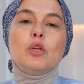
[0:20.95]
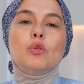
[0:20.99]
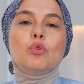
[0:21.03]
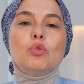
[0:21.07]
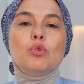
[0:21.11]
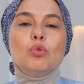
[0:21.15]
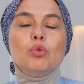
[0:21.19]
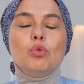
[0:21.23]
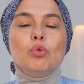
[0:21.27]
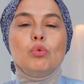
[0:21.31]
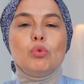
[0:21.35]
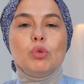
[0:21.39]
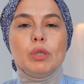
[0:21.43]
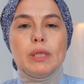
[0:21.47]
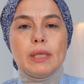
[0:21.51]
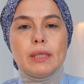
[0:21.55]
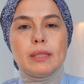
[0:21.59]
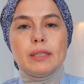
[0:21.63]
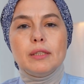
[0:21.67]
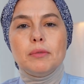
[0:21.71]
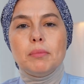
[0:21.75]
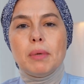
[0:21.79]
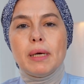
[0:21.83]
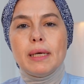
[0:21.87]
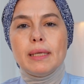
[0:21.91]
Çünkü
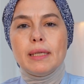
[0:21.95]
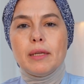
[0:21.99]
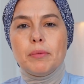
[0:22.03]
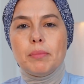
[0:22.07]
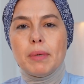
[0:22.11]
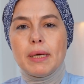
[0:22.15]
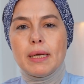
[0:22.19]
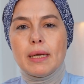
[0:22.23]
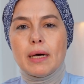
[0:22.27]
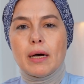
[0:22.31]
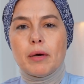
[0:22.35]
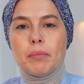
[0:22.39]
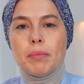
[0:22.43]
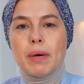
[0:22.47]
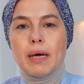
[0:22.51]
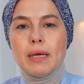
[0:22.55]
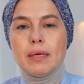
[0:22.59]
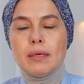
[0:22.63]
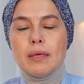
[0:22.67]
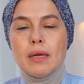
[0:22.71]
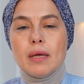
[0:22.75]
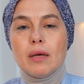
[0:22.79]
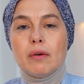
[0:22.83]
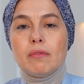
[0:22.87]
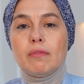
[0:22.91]
uyarılmayla
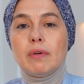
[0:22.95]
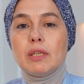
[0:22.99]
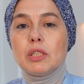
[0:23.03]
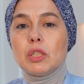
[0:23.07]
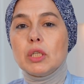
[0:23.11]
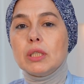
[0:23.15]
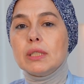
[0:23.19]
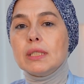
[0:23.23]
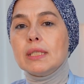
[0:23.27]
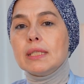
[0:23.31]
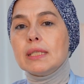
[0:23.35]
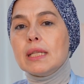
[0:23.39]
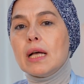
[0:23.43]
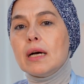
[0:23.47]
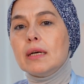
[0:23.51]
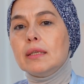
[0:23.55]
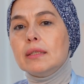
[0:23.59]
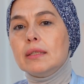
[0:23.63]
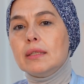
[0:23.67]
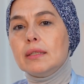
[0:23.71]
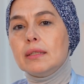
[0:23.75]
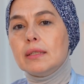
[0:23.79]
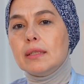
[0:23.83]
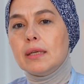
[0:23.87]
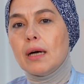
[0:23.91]
beraber vajen
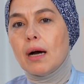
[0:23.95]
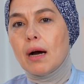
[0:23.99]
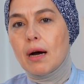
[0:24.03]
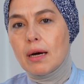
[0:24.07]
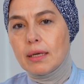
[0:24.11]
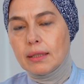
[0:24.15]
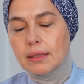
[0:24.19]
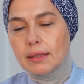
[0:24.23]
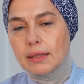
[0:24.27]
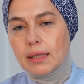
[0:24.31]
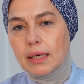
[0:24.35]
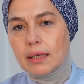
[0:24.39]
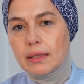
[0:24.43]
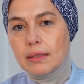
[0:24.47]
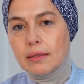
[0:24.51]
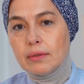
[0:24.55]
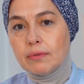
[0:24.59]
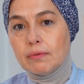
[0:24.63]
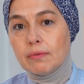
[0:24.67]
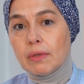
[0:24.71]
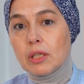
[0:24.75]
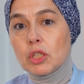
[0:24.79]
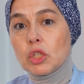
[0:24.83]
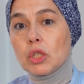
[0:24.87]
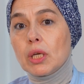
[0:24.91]
ıslaklılığı artar,
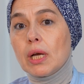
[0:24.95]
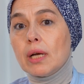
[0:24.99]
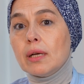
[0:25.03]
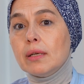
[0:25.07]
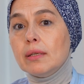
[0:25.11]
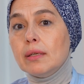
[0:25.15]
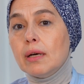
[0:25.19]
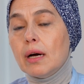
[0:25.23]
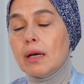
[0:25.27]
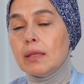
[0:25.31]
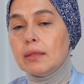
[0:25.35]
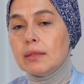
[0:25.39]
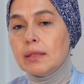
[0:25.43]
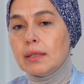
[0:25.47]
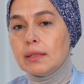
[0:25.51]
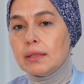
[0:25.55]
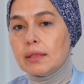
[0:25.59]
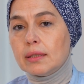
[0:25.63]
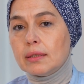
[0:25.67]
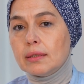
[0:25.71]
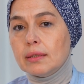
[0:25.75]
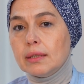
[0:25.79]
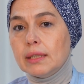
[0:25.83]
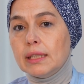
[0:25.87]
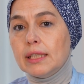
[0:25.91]
vajen
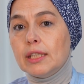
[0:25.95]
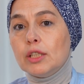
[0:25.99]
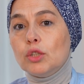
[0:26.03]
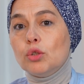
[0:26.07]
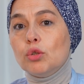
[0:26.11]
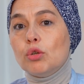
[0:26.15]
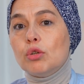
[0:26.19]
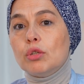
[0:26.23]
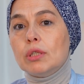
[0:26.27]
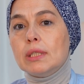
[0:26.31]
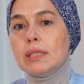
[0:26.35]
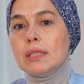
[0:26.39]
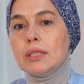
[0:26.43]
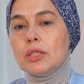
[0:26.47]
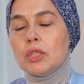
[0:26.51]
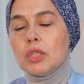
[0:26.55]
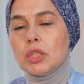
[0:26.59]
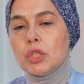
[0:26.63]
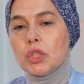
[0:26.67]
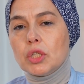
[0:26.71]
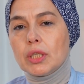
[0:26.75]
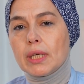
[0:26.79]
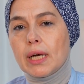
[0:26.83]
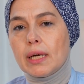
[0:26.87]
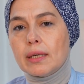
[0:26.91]
kanlanır, klitoris
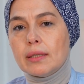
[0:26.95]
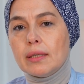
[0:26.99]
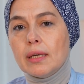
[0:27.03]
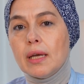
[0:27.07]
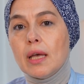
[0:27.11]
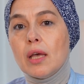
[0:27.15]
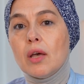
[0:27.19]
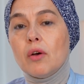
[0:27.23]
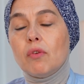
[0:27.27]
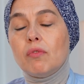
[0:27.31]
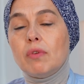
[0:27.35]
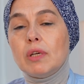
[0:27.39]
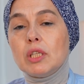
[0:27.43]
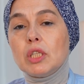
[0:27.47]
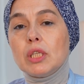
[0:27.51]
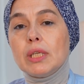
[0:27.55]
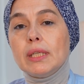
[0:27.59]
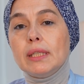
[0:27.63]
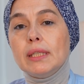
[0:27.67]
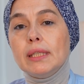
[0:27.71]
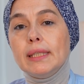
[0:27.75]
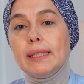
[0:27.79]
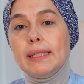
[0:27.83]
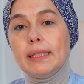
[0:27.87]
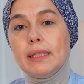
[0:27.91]
şişer,
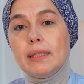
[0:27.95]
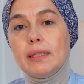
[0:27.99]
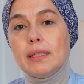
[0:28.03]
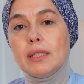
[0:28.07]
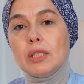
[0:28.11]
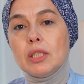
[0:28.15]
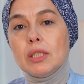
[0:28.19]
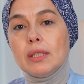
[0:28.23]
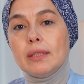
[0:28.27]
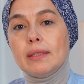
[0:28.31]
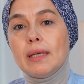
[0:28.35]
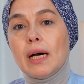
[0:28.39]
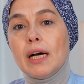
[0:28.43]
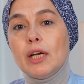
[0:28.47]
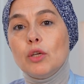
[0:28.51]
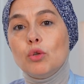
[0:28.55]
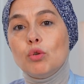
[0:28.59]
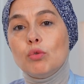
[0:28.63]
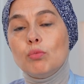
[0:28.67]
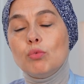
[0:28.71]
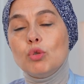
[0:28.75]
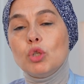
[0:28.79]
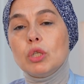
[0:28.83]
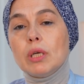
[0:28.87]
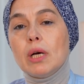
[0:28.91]
vajenin girişi daha
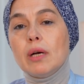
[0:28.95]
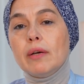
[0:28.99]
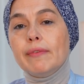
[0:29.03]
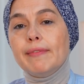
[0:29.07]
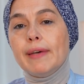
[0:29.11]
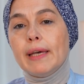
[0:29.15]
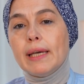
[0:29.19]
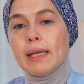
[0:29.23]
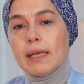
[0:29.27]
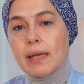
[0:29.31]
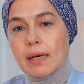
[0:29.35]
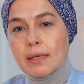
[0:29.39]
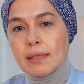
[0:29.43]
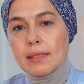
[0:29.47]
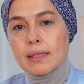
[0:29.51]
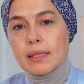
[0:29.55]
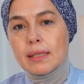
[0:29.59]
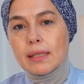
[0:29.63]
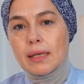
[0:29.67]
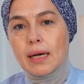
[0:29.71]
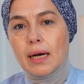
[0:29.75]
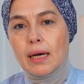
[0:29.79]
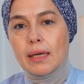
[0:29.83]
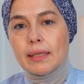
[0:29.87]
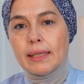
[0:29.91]
yumuşak ve
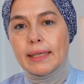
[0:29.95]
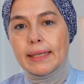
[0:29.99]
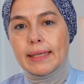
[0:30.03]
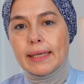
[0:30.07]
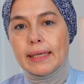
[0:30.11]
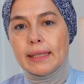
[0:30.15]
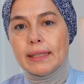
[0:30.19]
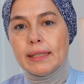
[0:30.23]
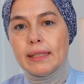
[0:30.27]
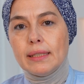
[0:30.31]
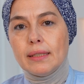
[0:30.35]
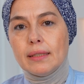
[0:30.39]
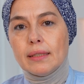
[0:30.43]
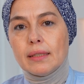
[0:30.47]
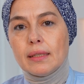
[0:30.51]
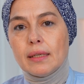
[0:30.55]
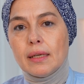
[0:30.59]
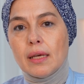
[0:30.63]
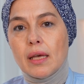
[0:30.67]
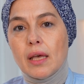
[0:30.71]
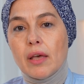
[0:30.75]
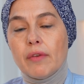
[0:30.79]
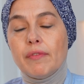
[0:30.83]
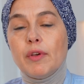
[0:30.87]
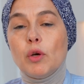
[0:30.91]
elastik hale gelir
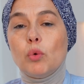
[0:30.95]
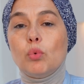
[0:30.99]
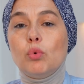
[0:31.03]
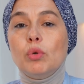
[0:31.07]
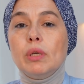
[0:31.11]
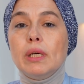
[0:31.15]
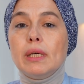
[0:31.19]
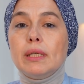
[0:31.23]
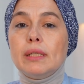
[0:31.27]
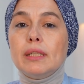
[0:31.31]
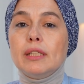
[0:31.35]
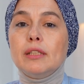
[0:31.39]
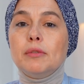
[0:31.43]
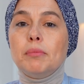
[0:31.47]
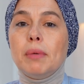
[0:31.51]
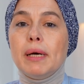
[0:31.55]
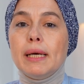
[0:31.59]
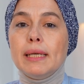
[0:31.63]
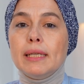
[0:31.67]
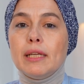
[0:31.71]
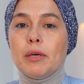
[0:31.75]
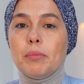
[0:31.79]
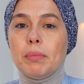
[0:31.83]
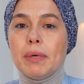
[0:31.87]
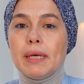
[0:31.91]
ve
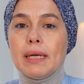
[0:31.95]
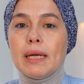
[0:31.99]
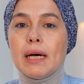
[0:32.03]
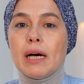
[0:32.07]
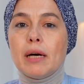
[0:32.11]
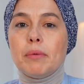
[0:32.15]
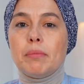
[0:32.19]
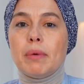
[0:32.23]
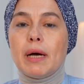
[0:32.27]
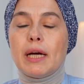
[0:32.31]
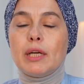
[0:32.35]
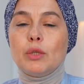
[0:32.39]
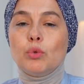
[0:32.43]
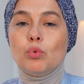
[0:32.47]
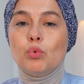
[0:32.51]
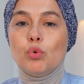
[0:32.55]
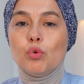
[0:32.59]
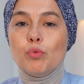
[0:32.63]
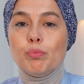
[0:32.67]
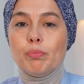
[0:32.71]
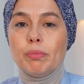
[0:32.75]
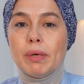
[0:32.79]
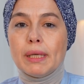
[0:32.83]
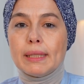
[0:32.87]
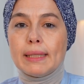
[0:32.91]
uyarılmayla beraber
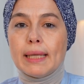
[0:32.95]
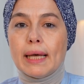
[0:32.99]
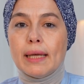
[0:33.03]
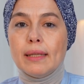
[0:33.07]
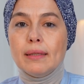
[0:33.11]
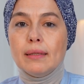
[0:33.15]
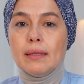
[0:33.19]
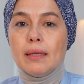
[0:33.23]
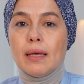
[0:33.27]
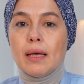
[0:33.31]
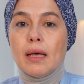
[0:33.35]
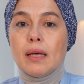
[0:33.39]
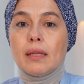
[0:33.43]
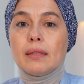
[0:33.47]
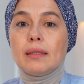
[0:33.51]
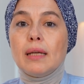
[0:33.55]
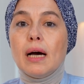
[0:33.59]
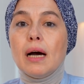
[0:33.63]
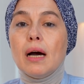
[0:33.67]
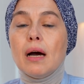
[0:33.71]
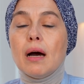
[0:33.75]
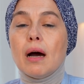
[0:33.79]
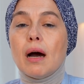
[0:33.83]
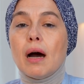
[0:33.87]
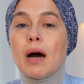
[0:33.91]
tüm beden
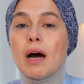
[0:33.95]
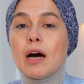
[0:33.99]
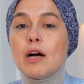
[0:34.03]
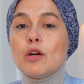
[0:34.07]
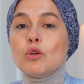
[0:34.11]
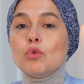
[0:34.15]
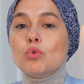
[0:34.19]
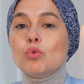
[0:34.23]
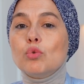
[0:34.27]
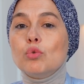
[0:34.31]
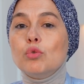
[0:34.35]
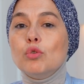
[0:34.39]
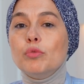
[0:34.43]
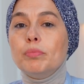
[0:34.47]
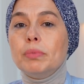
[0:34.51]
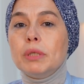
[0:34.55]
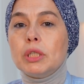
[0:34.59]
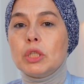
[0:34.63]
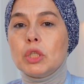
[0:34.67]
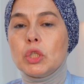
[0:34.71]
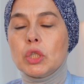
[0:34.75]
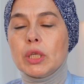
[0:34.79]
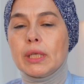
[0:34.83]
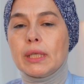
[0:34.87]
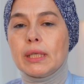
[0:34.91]
daha arzulu
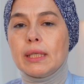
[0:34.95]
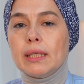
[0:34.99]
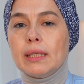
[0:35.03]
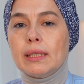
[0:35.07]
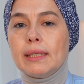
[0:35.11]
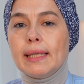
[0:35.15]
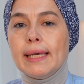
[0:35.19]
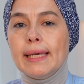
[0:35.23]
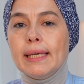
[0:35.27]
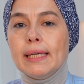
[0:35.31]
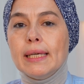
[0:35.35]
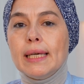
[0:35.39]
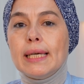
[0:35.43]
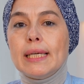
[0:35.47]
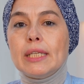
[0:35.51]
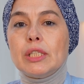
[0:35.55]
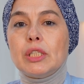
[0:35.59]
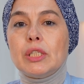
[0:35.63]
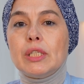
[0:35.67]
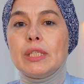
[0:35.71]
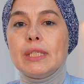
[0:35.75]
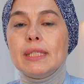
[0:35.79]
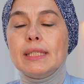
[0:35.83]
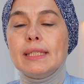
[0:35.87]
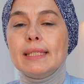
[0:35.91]
bir şekilde
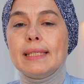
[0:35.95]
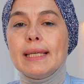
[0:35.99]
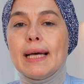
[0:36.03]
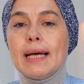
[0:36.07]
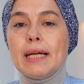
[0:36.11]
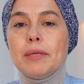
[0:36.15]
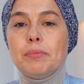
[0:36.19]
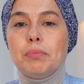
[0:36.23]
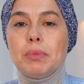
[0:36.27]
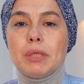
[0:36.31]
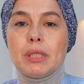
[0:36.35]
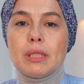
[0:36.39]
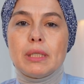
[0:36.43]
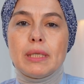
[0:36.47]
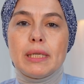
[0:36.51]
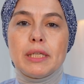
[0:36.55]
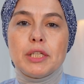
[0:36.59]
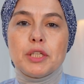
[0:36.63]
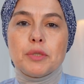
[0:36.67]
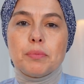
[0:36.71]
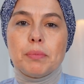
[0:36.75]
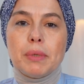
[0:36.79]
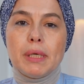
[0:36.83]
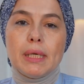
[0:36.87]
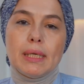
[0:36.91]
cinsel
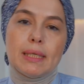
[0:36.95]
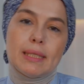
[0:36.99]
birleşmeyi